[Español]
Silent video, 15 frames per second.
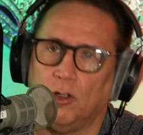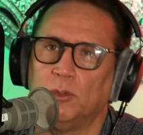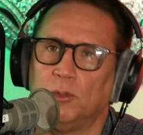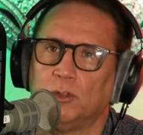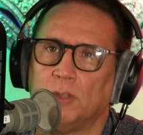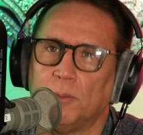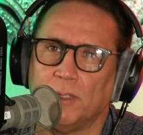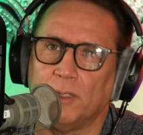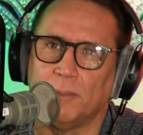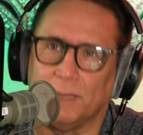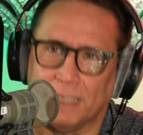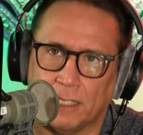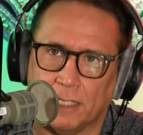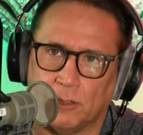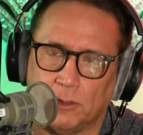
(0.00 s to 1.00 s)
cómo usted puede
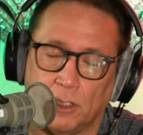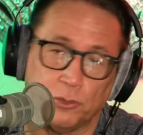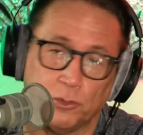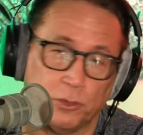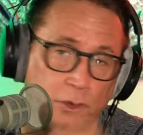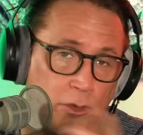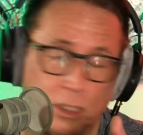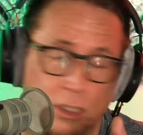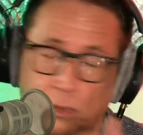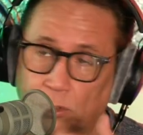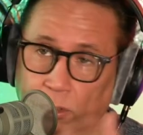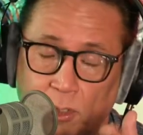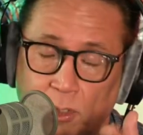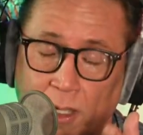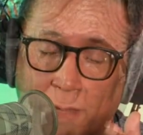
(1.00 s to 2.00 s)
emigrar a Estados Unidos, que
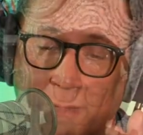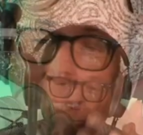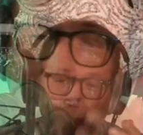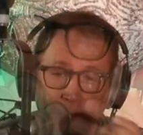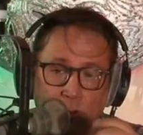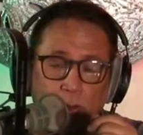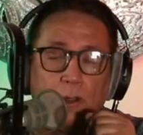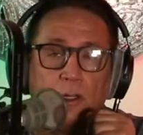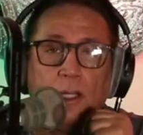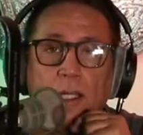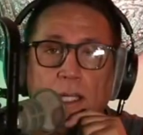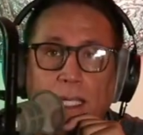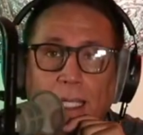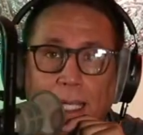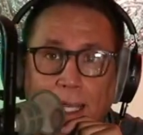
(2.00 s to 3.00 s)
estuvimos hablando
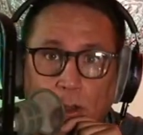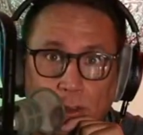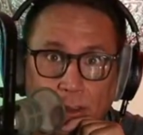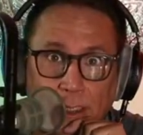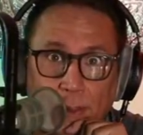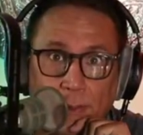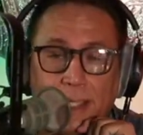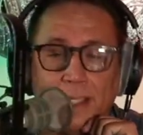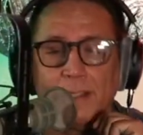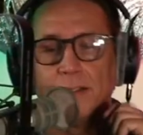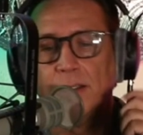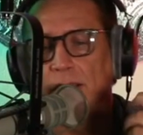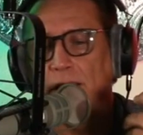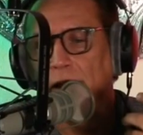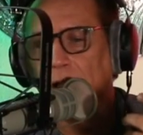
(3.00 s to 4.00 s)
la otra vez